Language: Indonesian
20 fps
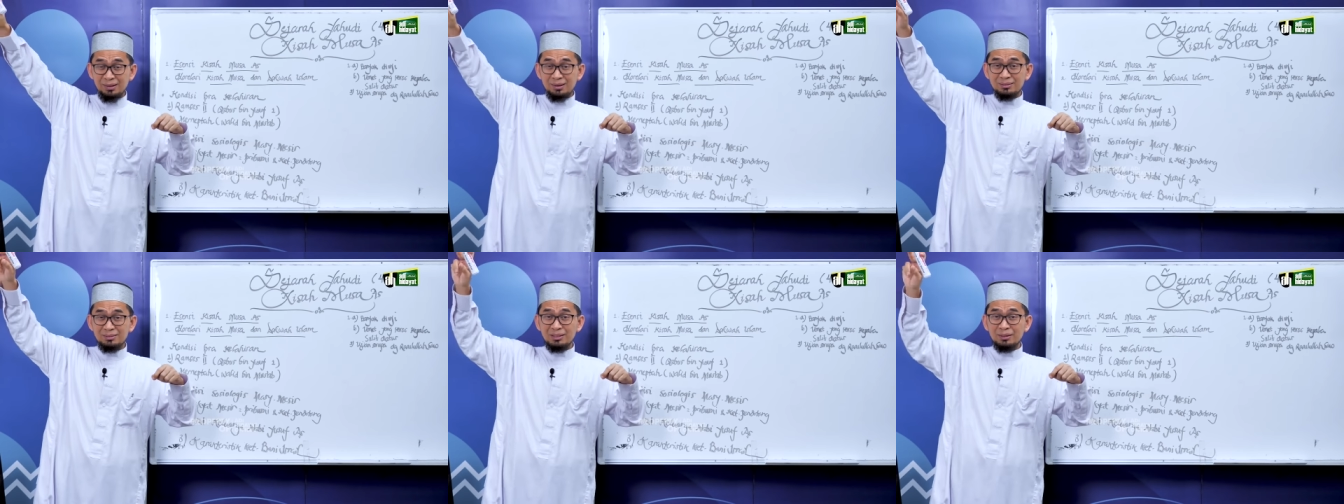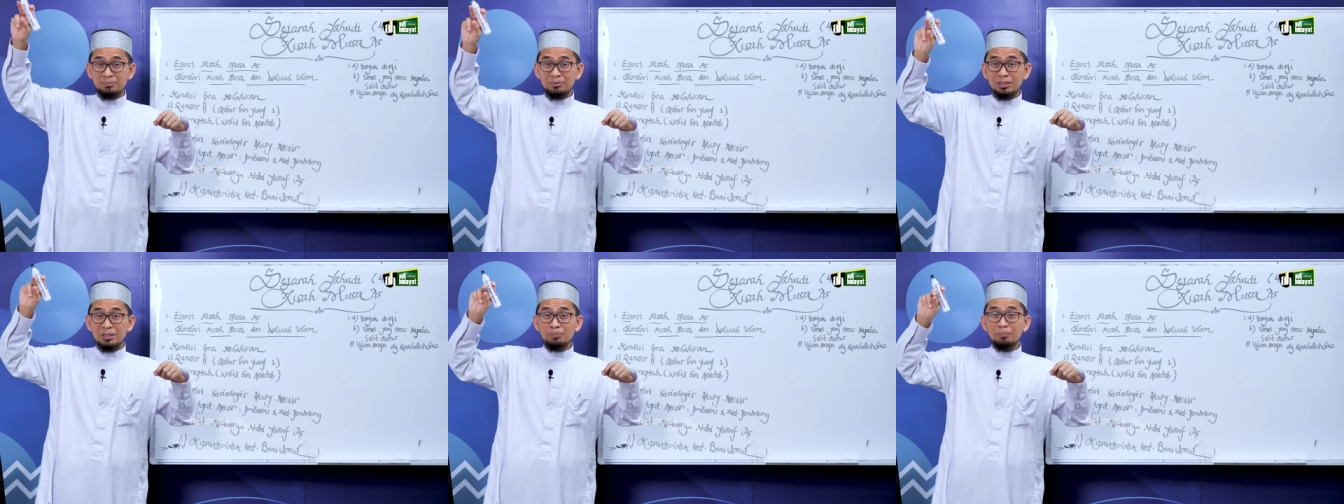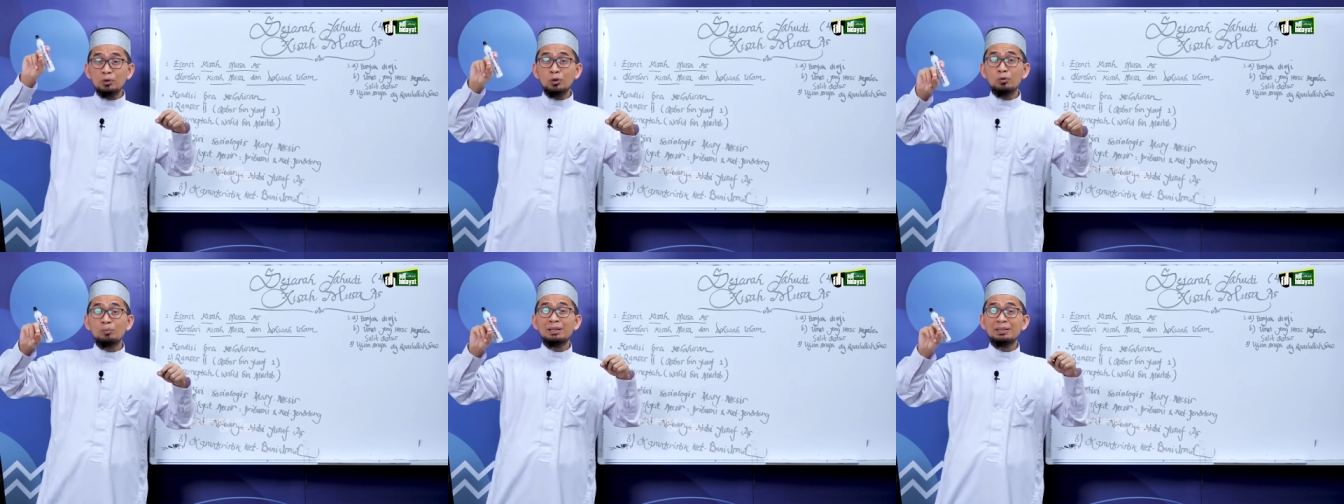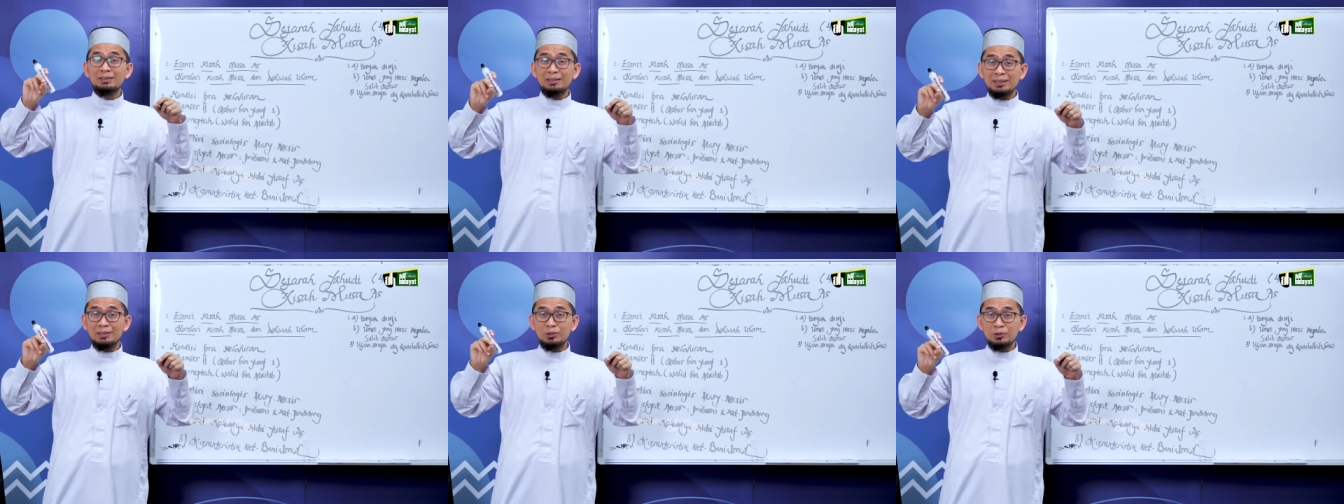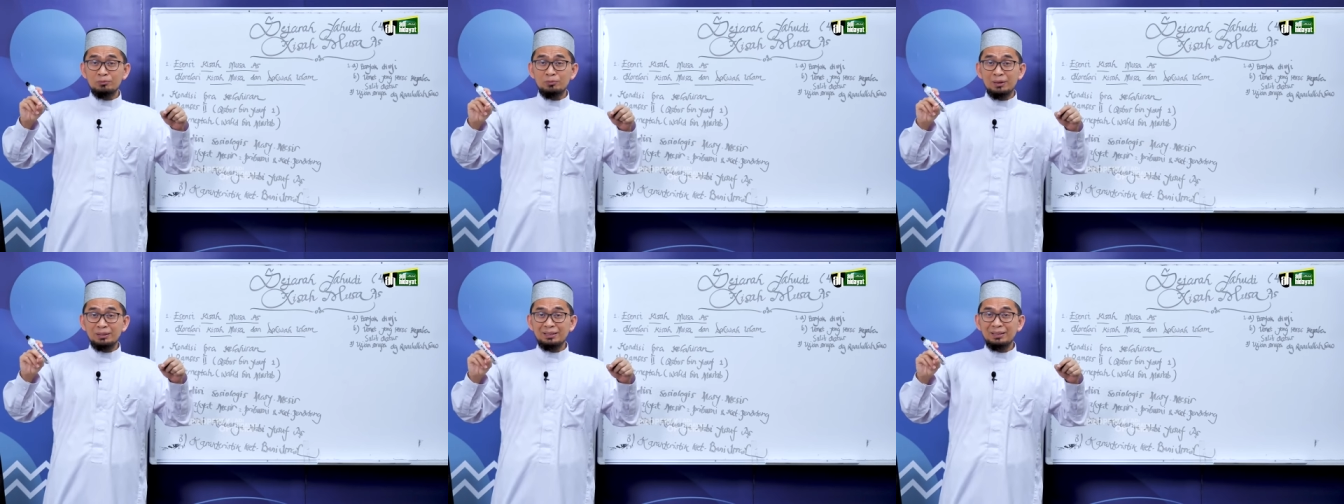sehingga menjadi pedoman
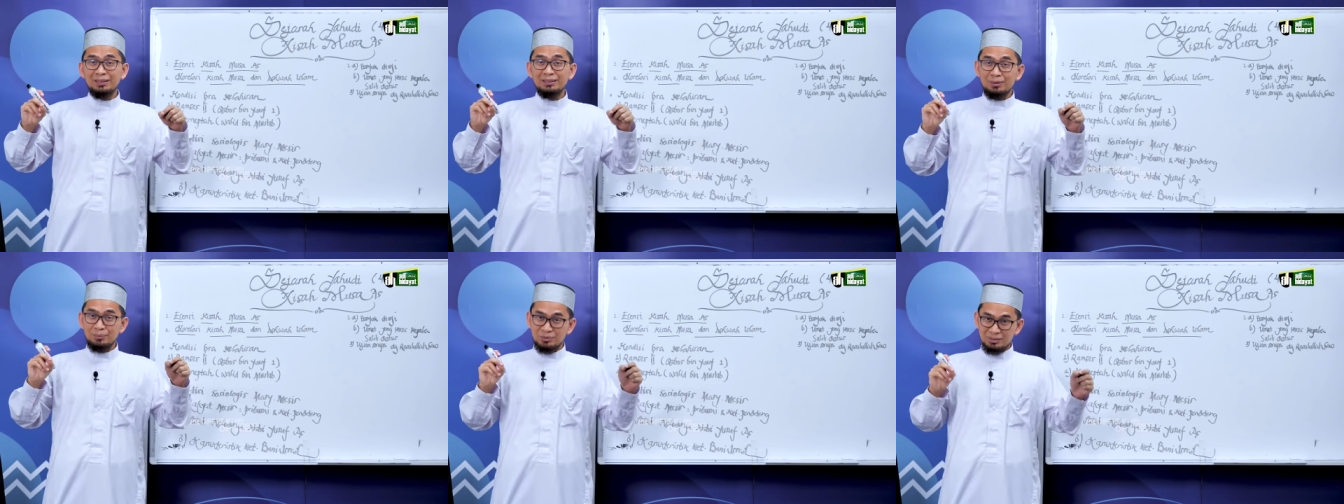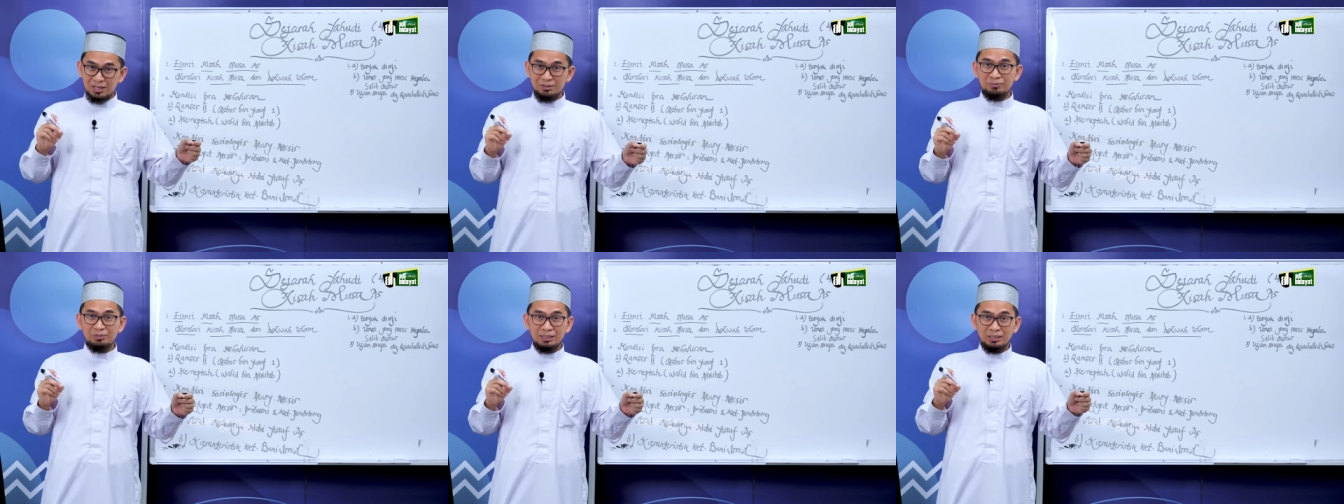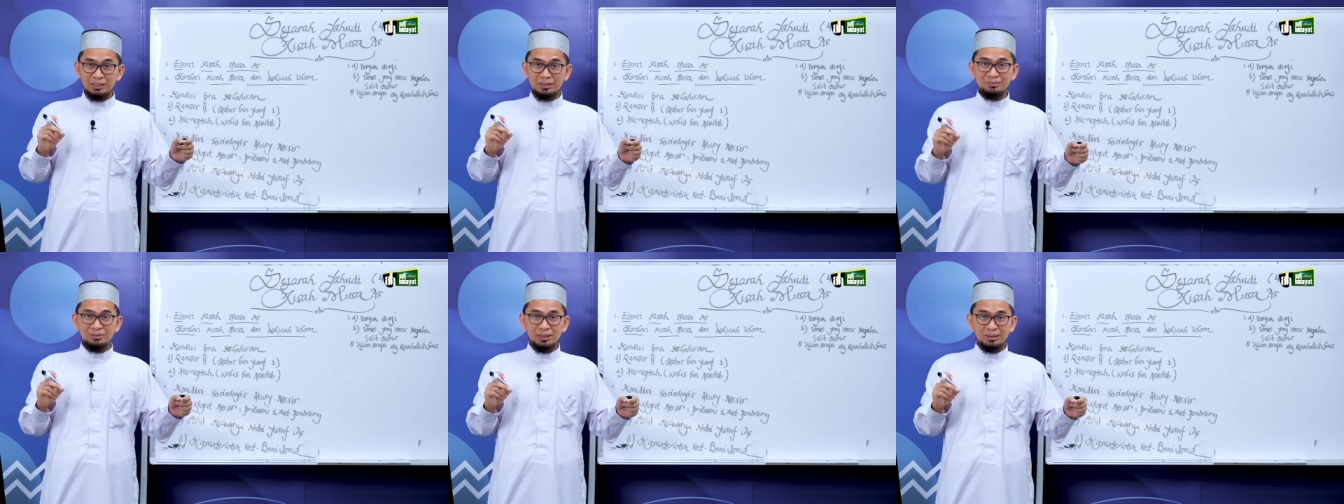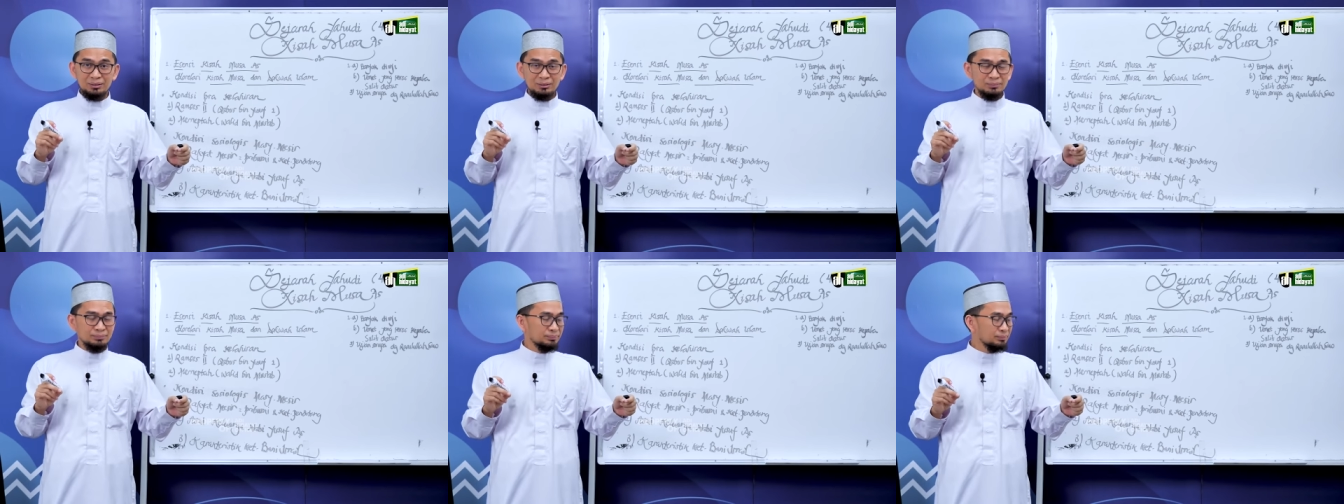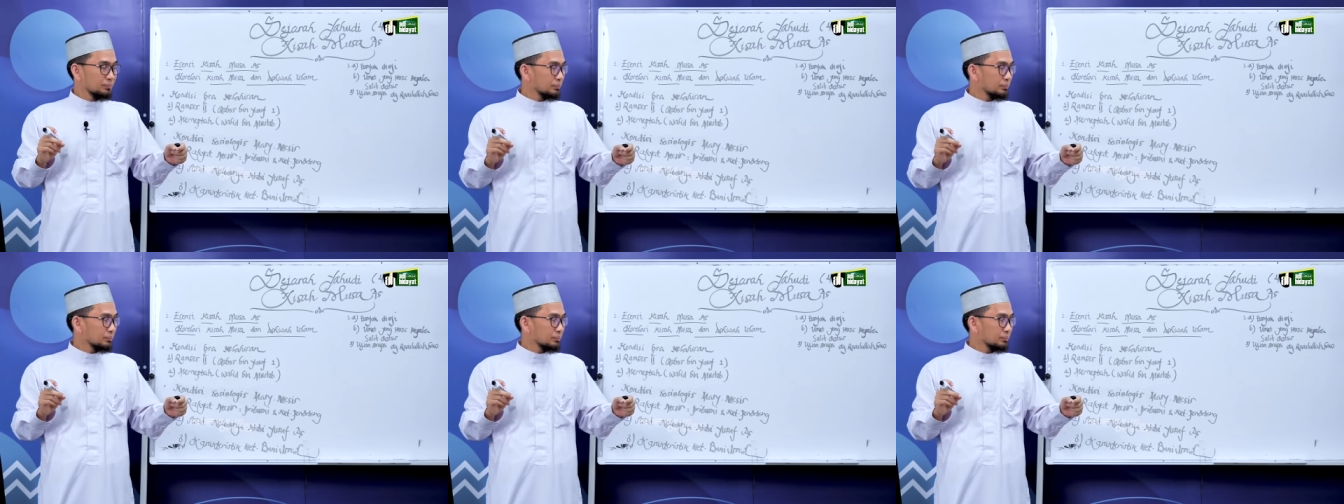kehidupan yang kita bisa ambil hikmahnya.